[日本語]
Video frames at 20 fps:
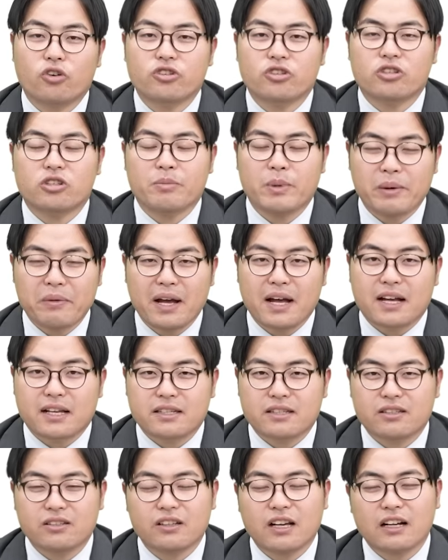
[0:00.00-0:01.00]
おすすめは
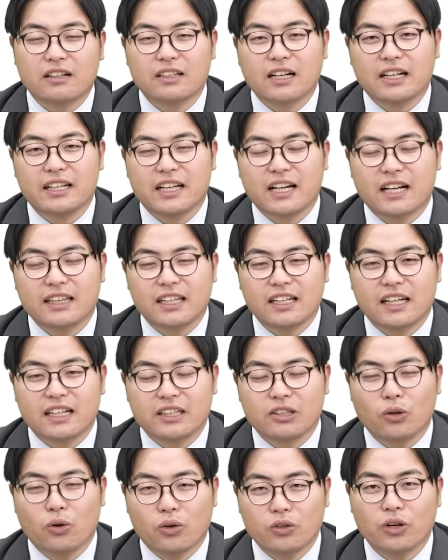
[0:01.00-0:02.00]
数学が苦手な
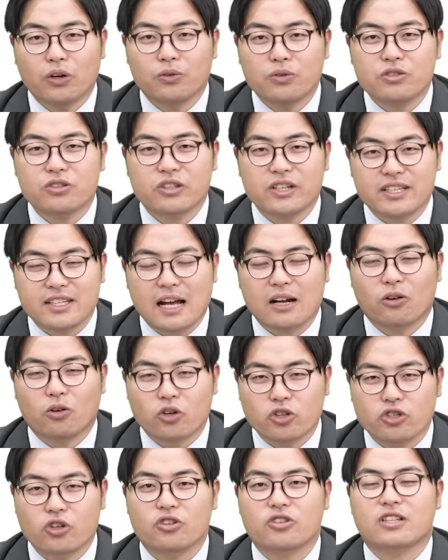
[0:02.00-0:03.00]
人ほど薄い参
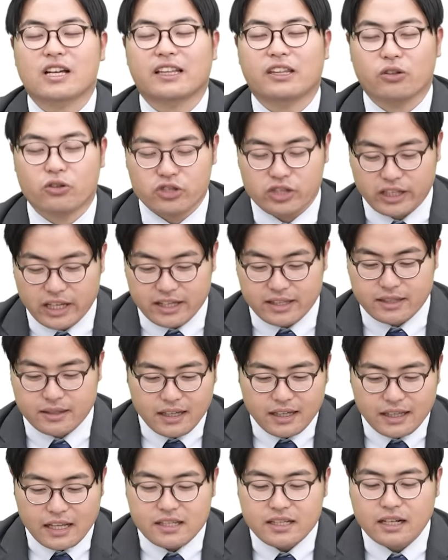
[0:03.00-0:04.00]
考書を使ってほしいで
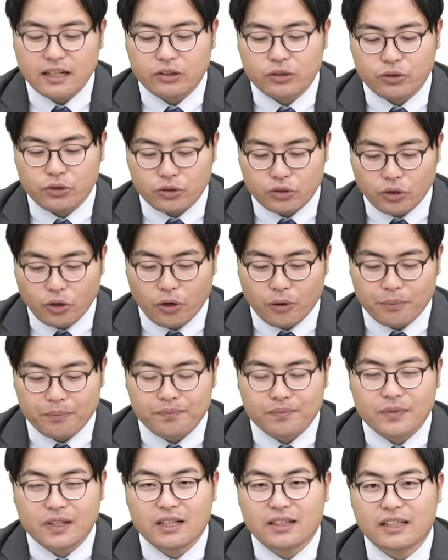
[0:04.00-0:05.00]
す。なぜかという
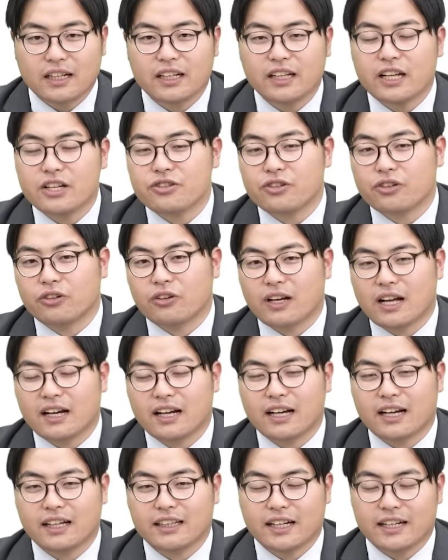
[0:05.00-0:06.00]
と、武田塾の考
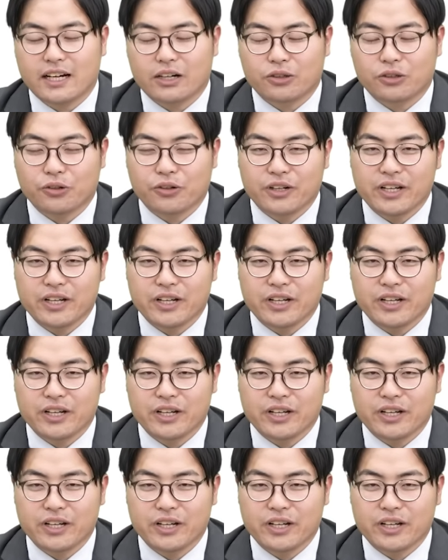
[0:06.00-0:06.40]
え方にある通